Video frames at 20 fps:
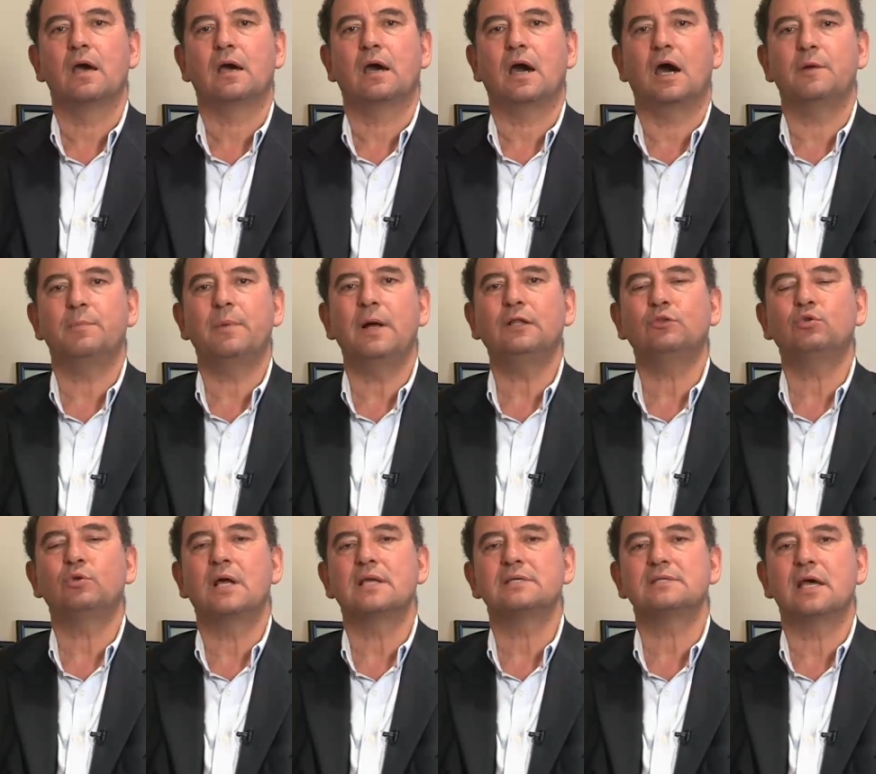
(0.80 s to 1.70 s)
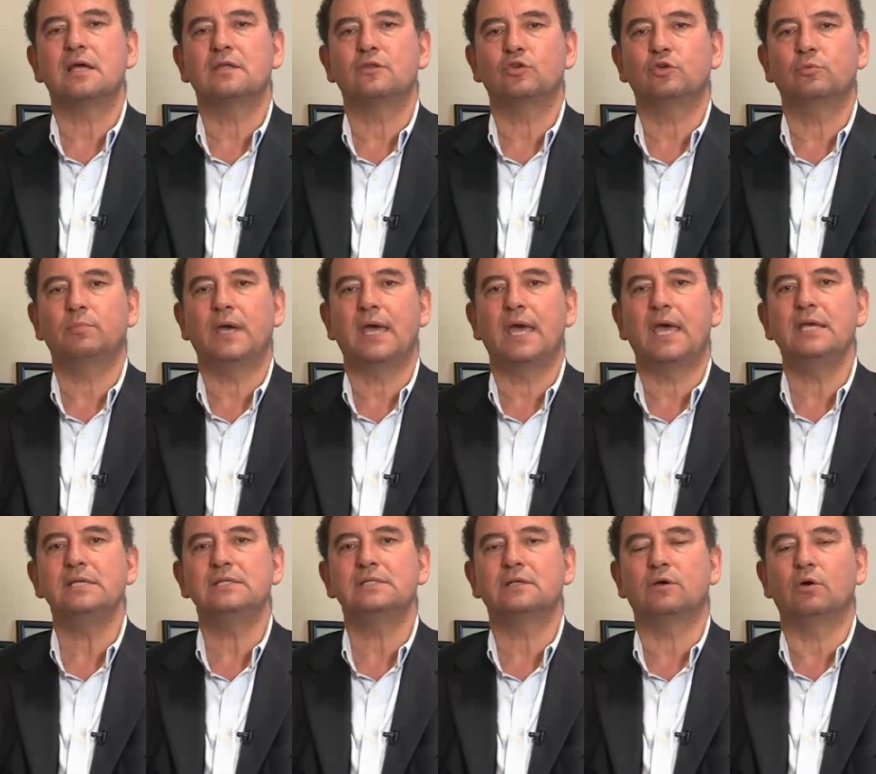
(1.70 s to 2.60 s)
Karpal tünel sendromu
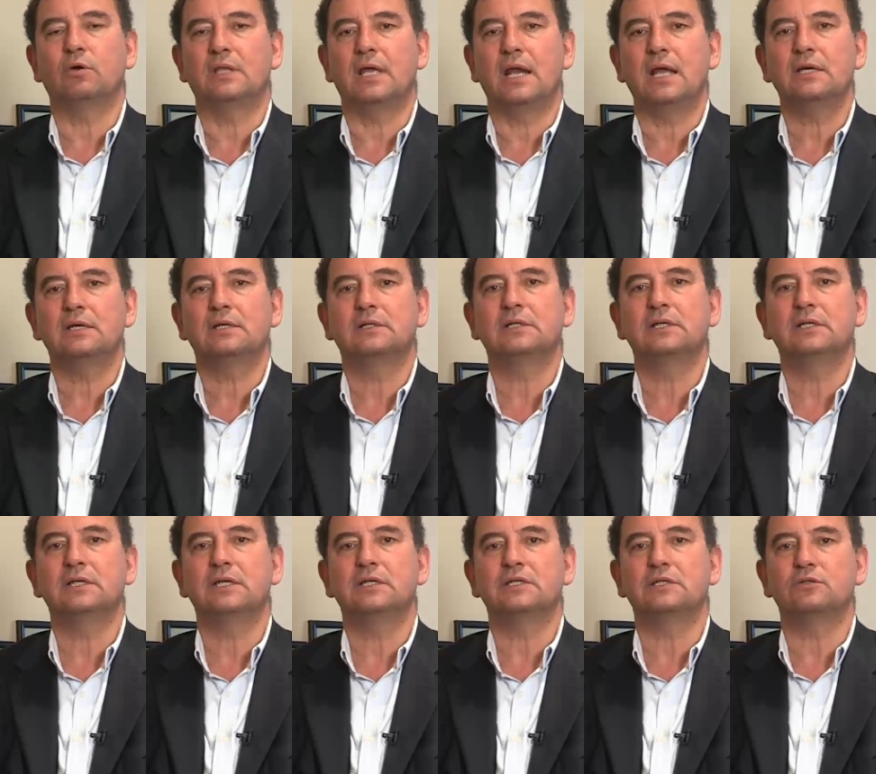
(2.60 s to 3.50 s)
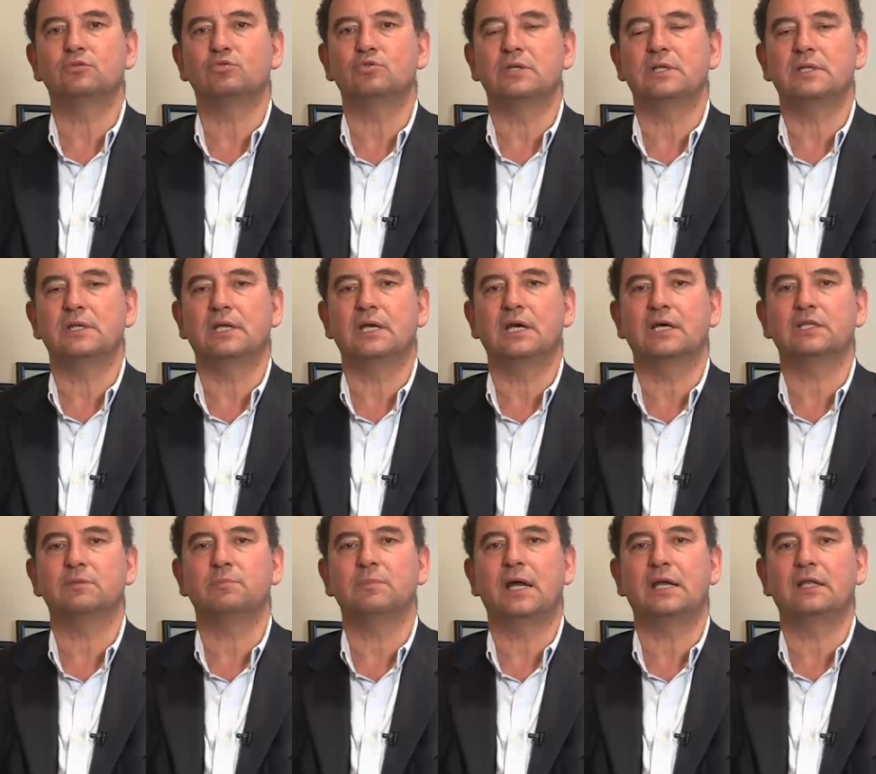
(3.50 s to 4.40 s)
en sık olarak 40 yaşın üzerindeki
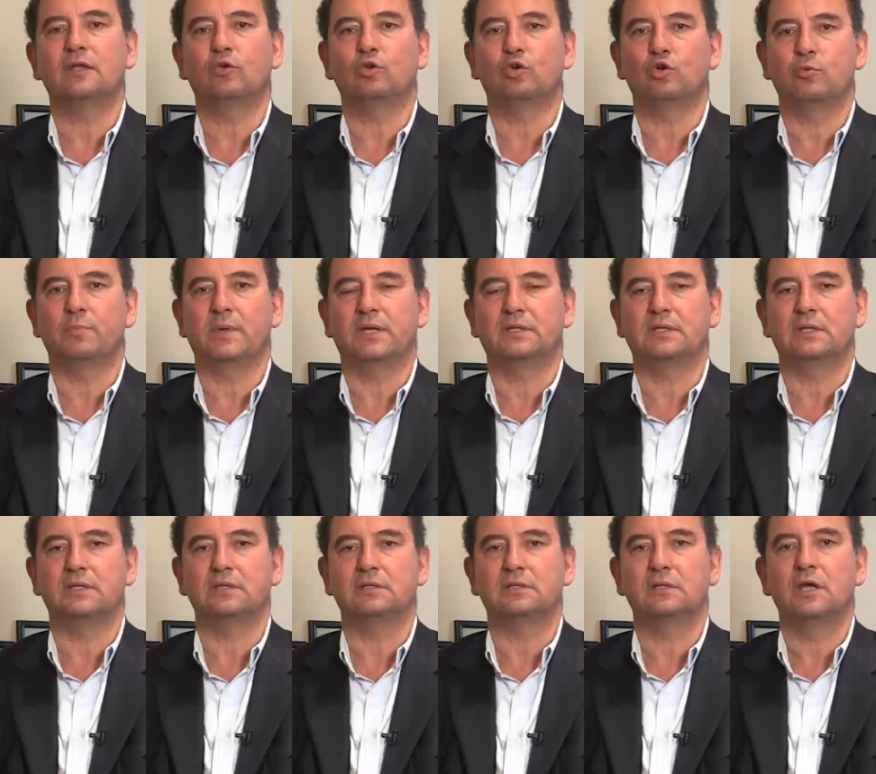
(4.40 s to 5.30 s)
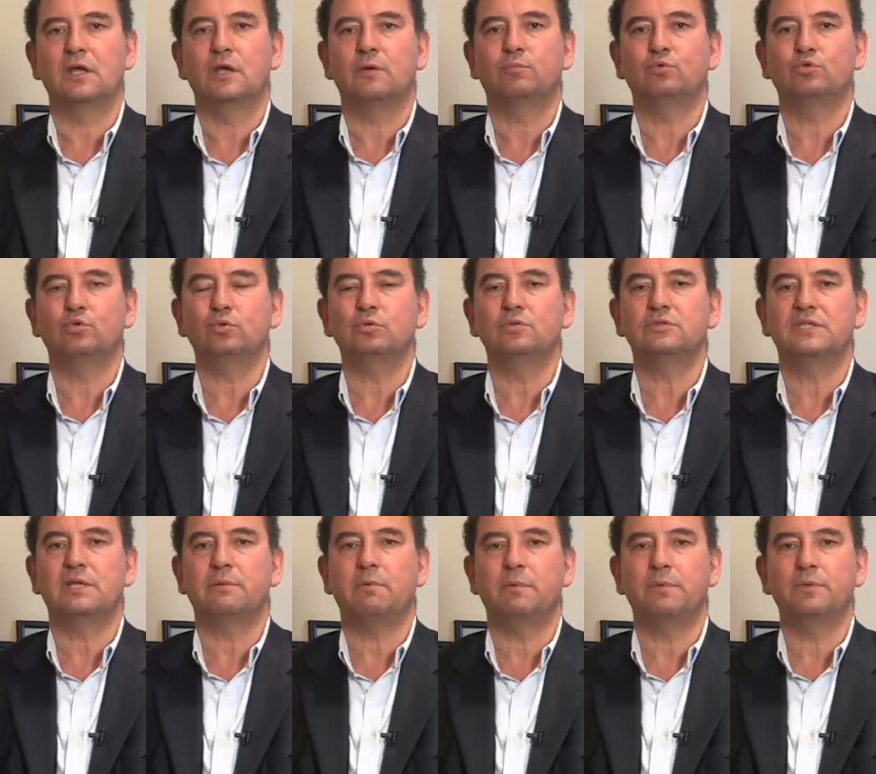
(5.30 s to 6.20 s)
hanımlarda görülmektedir. Bunun
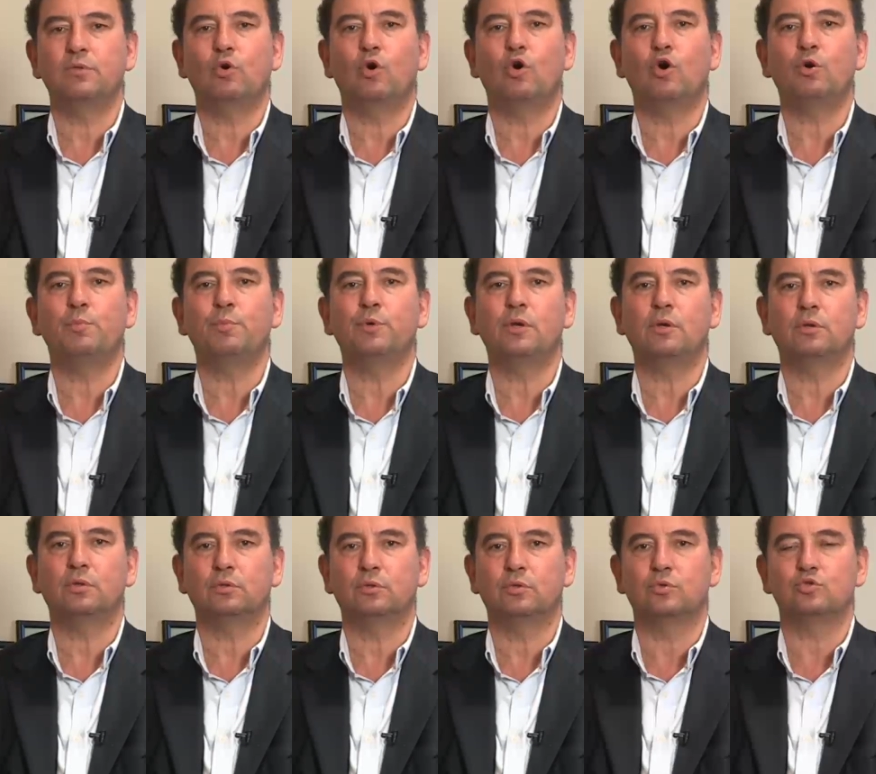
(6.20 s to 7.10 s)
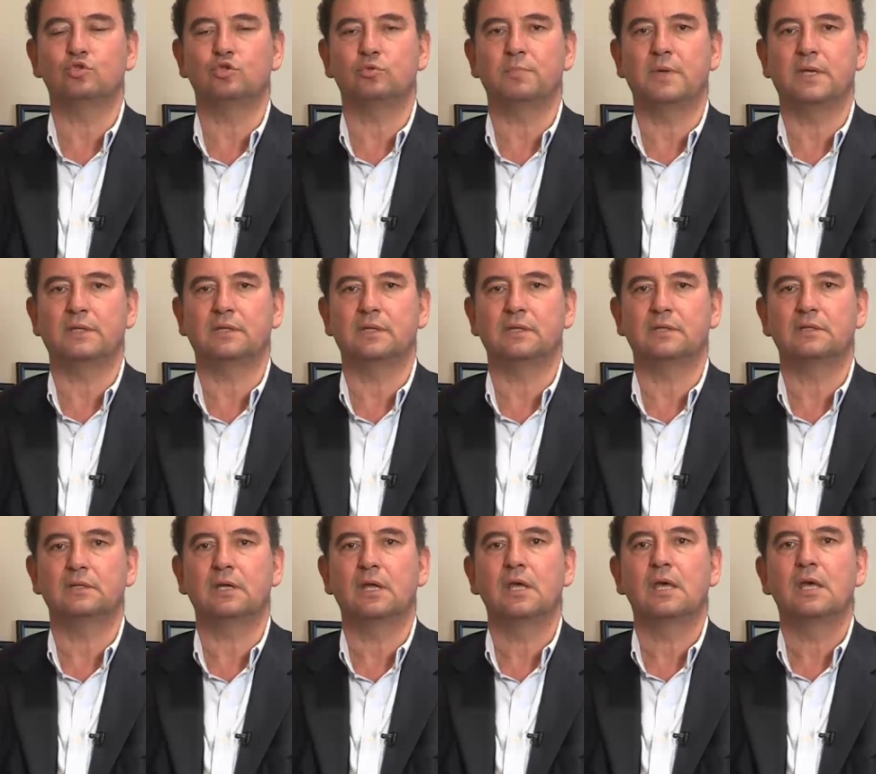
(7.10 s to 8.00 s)
sebebinin hormonal olduğu
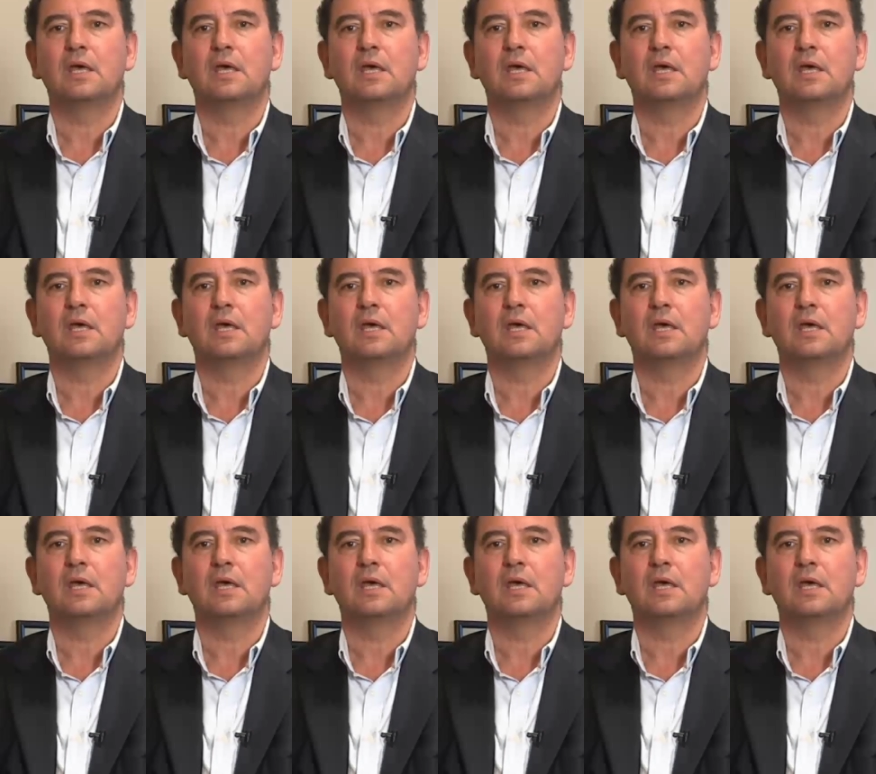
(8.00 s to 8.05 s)
düşünmektedir.